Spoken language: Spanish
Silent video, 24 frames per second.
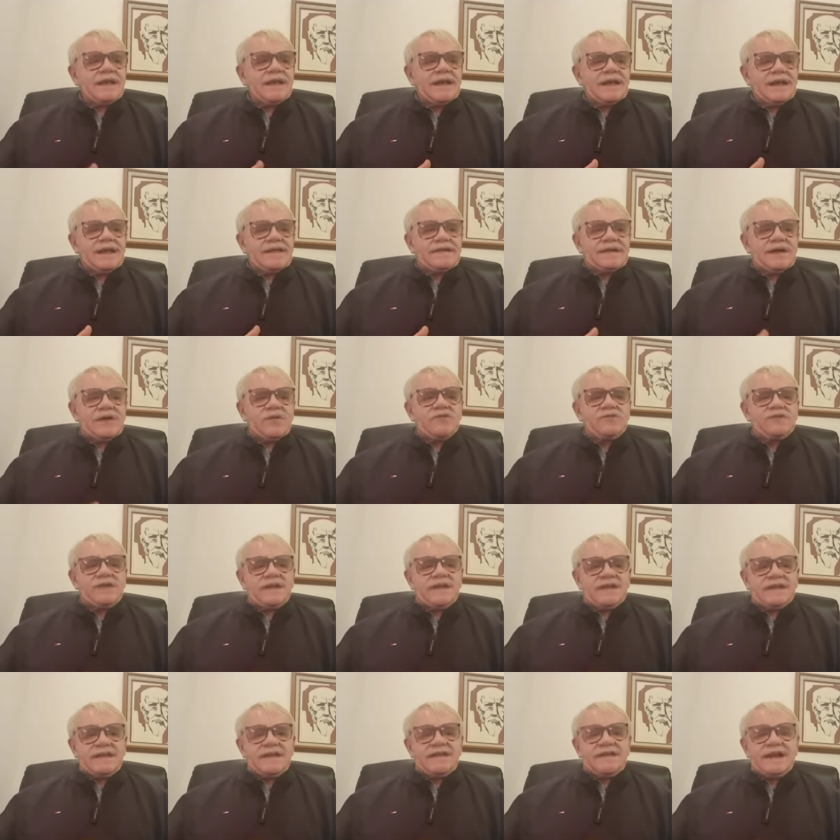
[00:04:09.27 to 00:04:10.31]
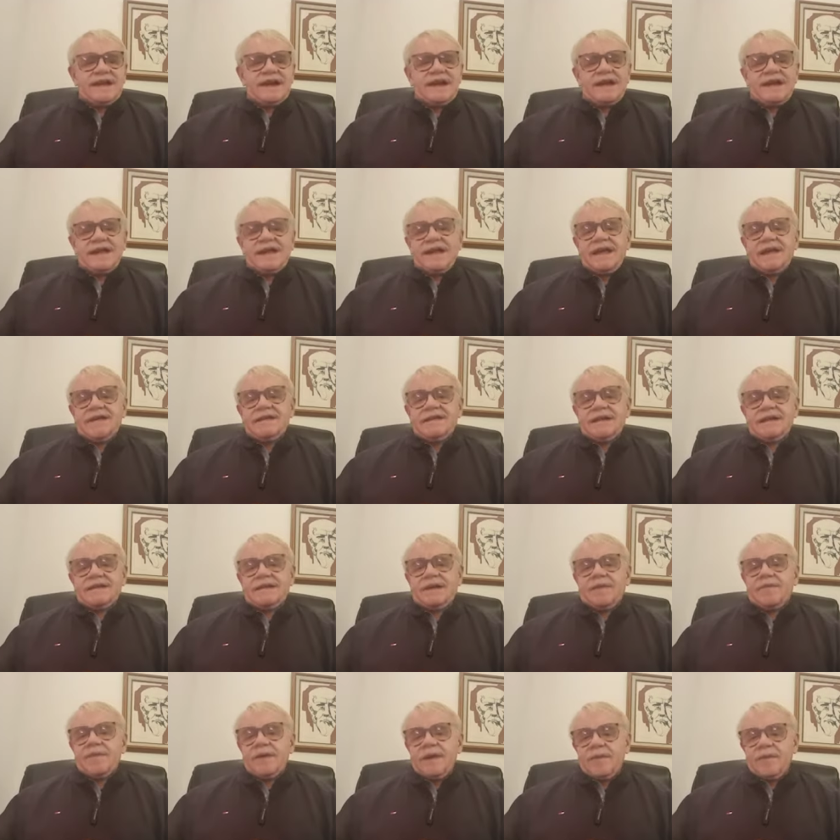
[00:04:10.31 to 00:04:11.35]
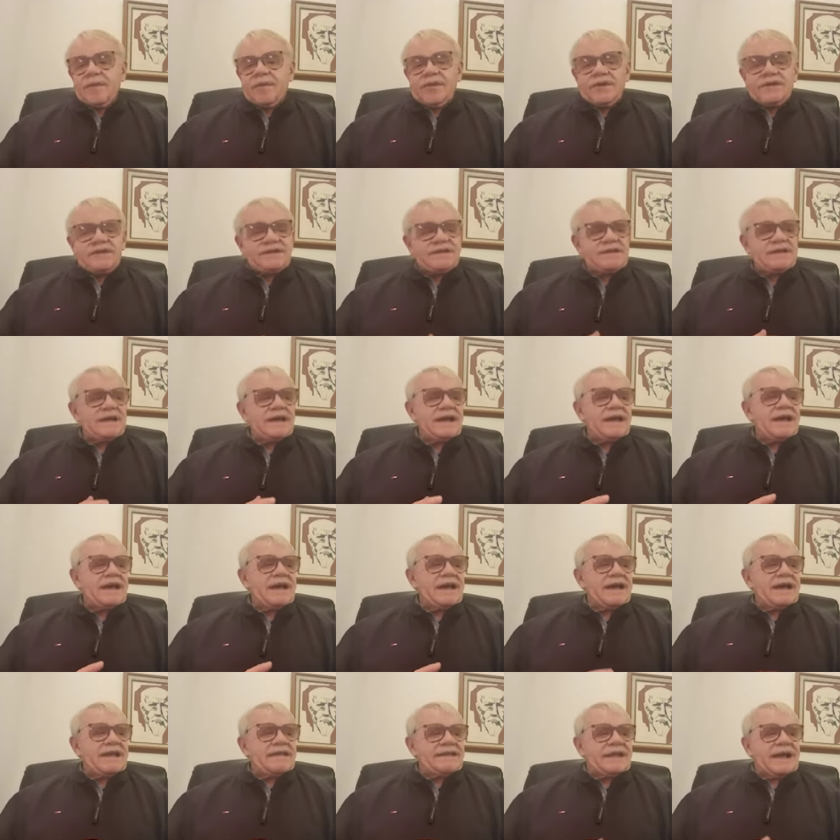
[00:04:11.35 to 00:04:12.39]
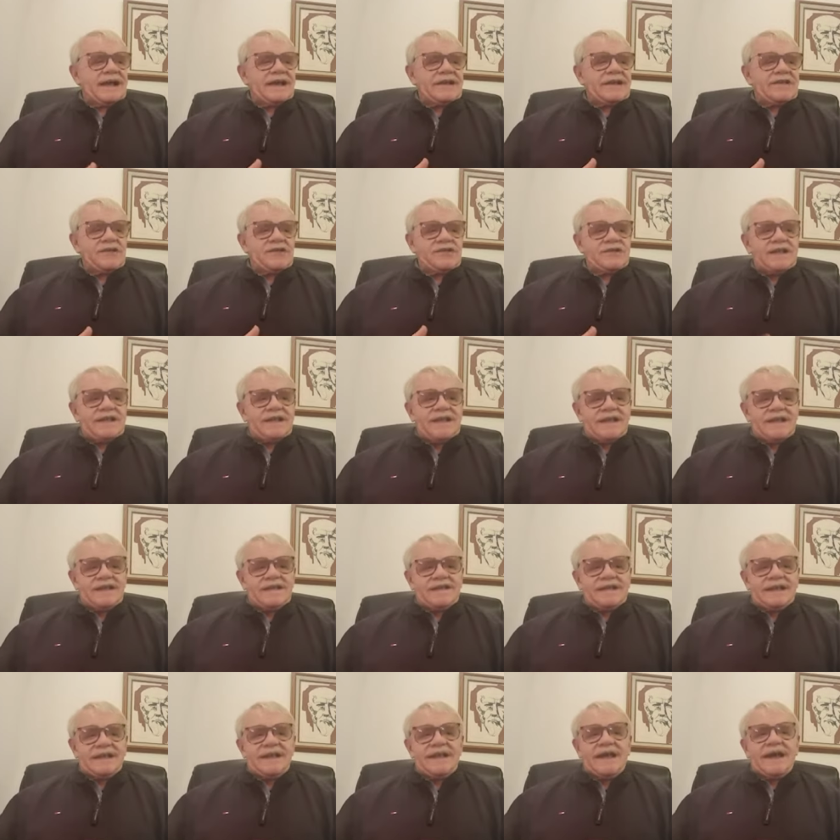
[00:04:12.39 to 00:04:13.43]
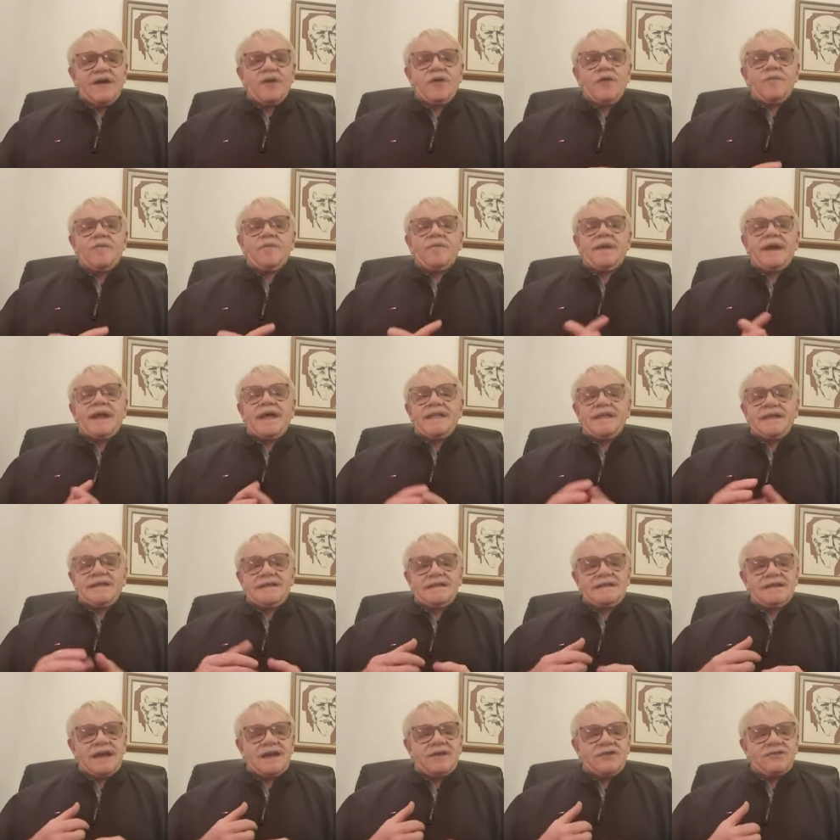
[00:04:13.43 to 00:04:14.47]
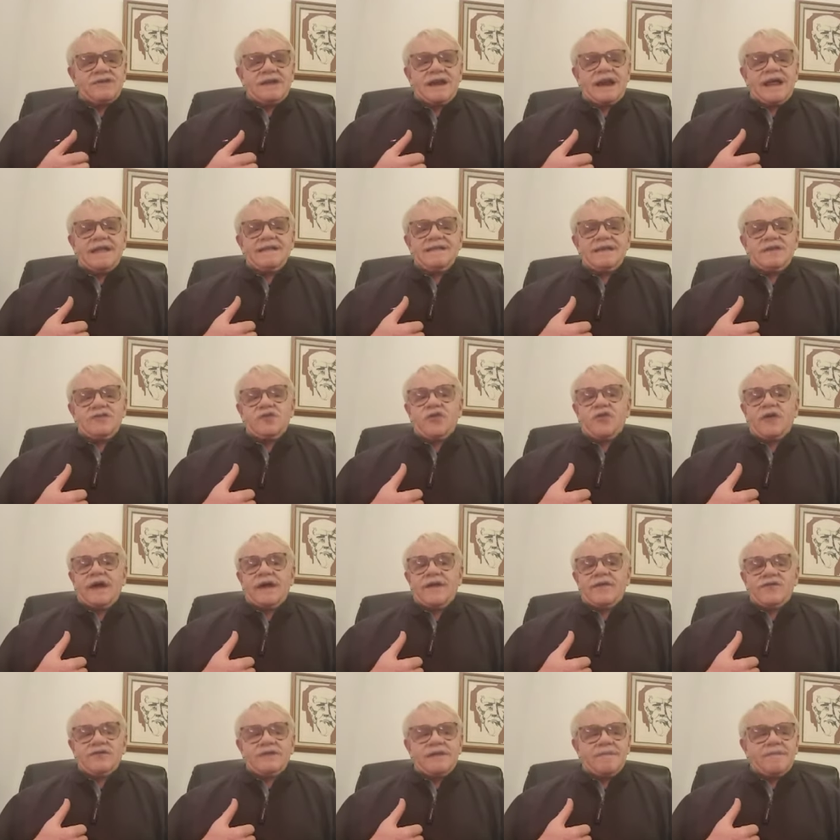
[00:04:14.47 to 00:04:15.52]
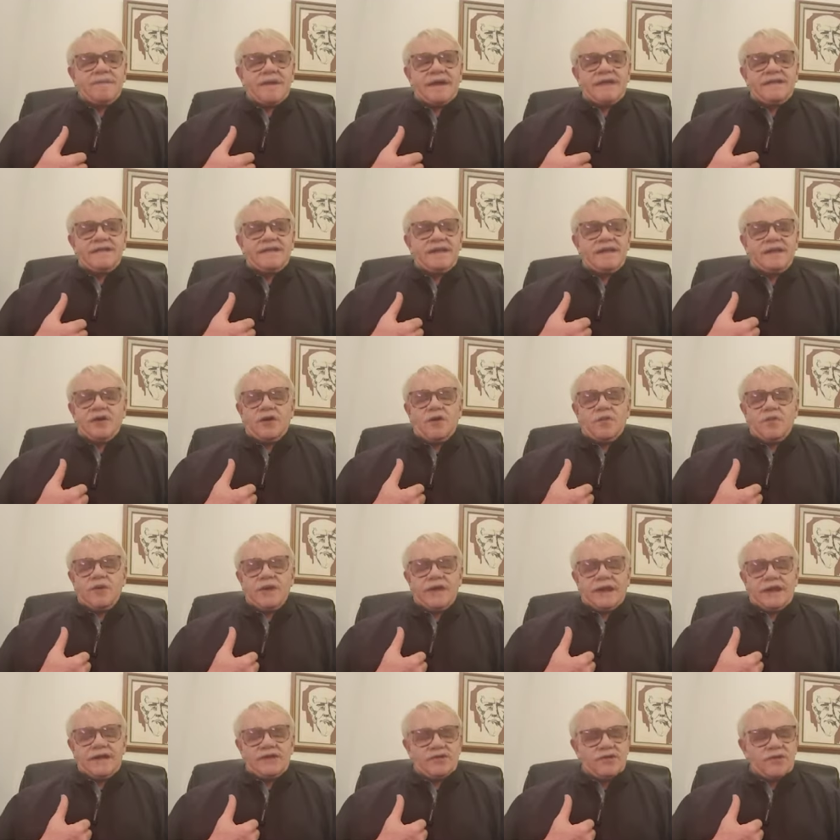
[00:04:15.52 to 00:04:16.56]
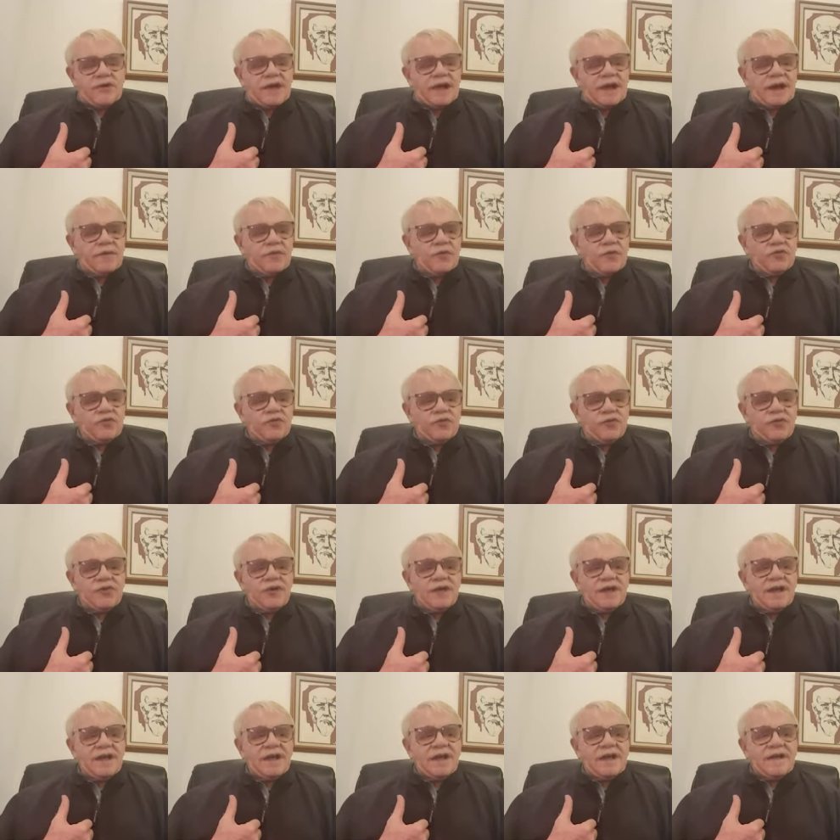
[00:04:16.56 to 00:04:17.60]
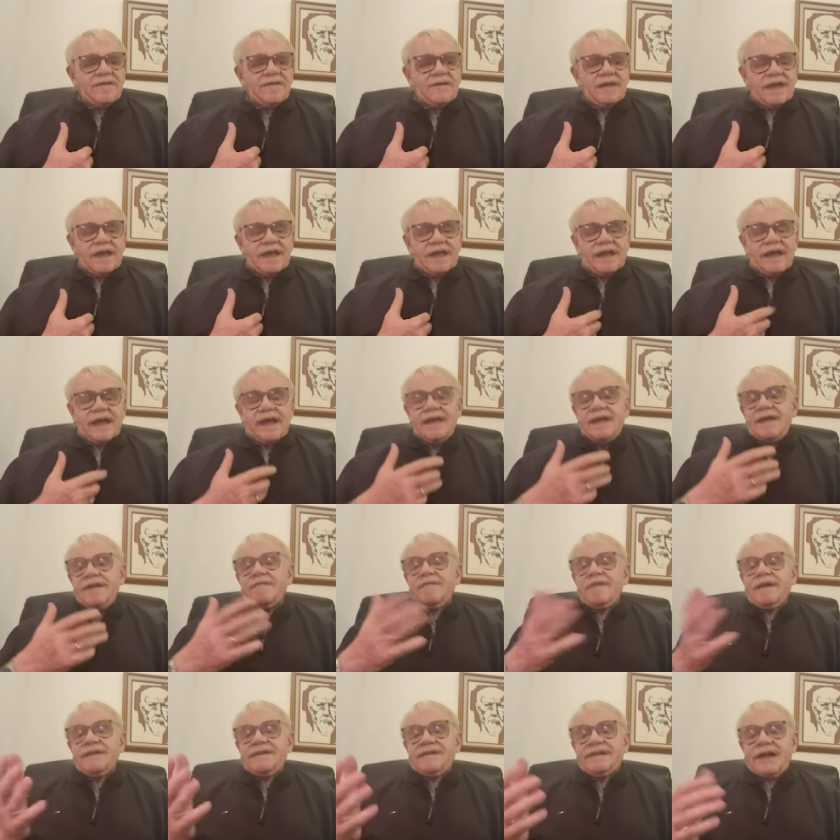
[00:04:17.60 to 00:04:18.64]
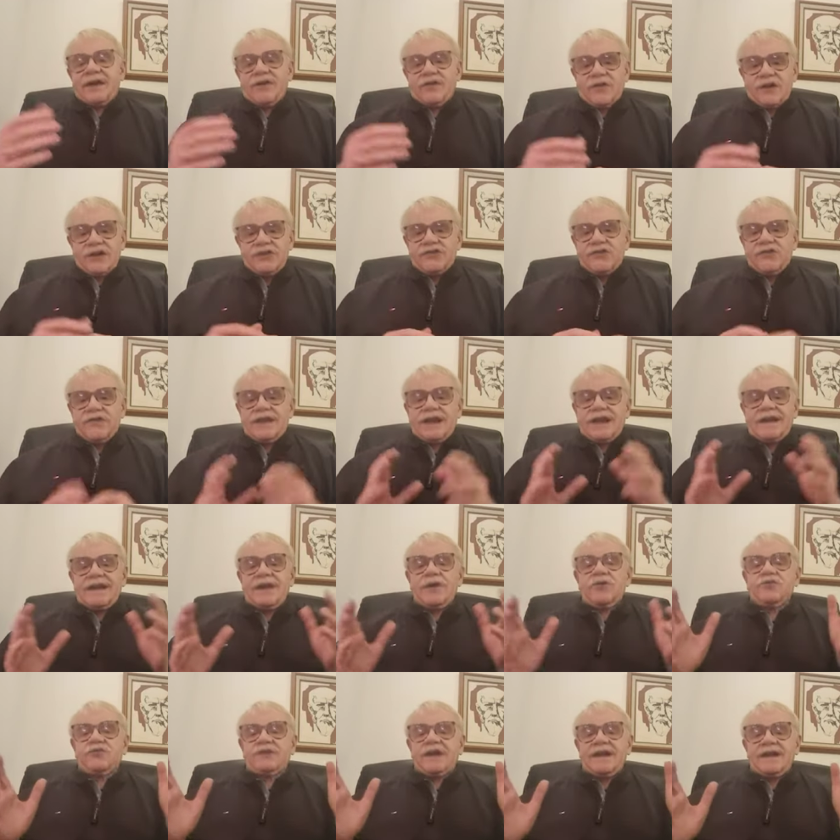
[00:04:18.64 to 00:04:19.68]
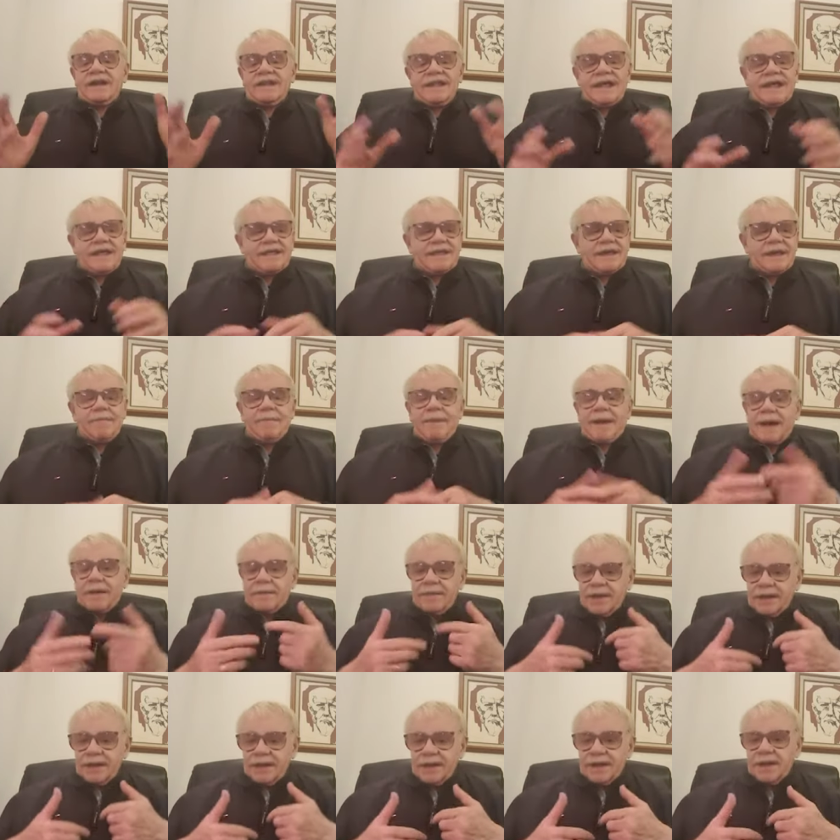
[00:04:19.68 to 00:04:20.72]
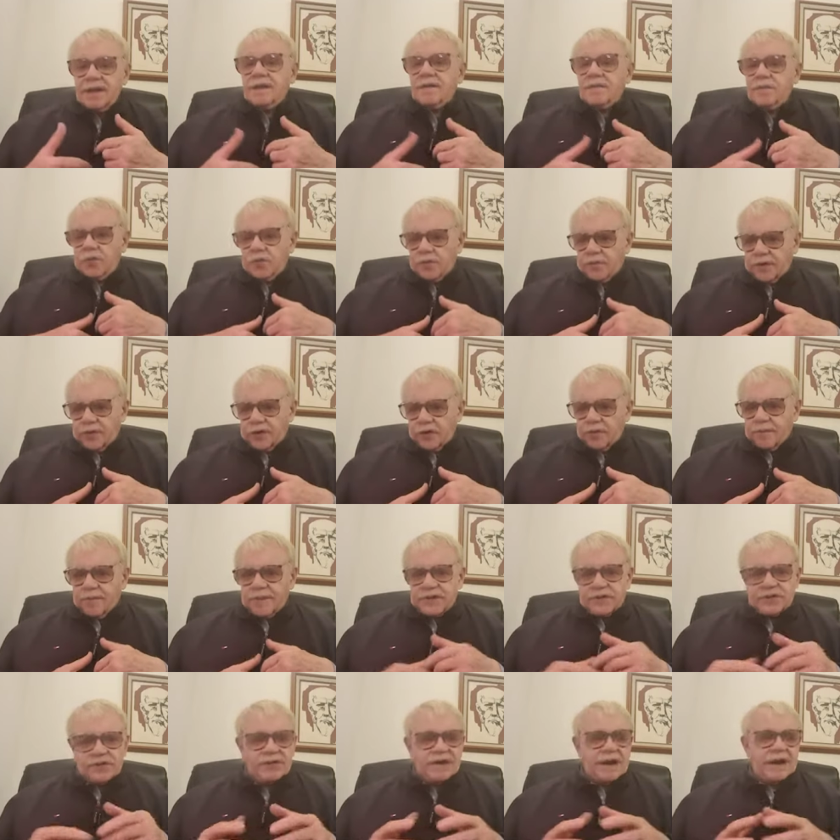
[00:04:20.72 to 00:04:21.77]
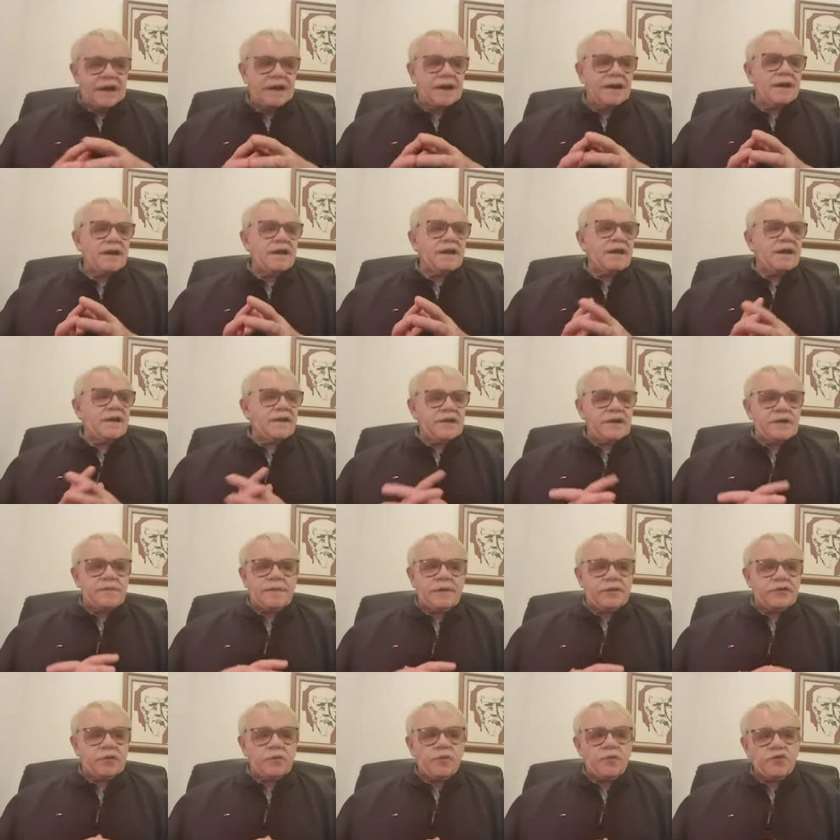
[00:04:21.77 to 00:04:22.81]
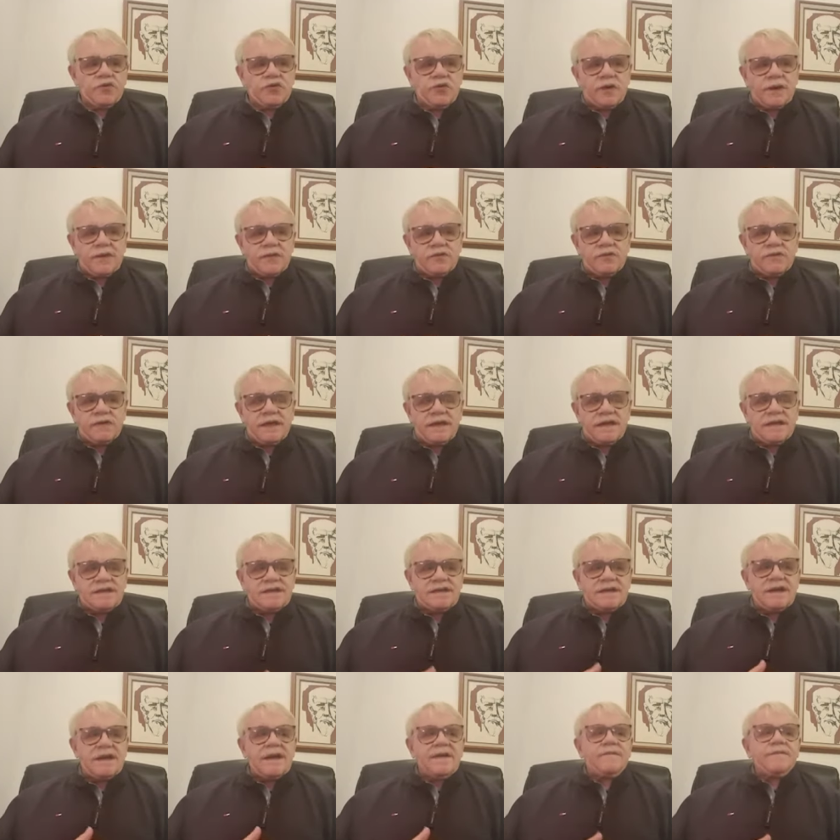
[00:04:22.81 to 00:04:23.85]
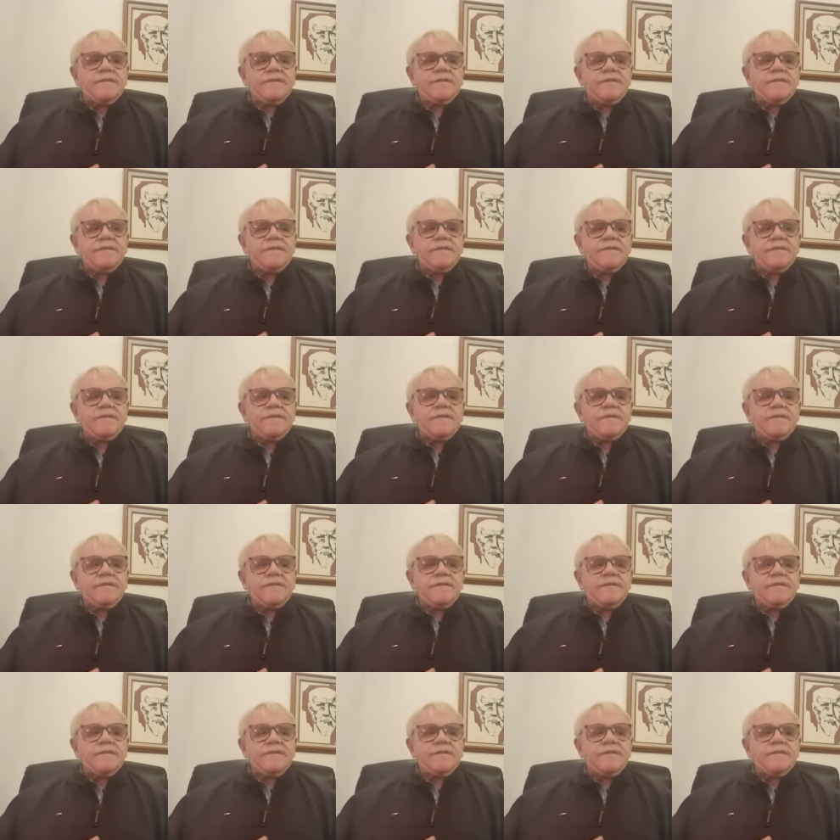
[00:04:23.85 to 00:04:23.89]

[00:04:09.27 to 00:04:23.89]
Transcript: que según se dice la leyenda, también pues tales sociedades tenían compradas a los grandes órganos de prensa y de comunicación en el mundo, y que ahí inventaron esto de la neutralidad, que para mí, mi opinión personal, respeto mucho la de ustedes,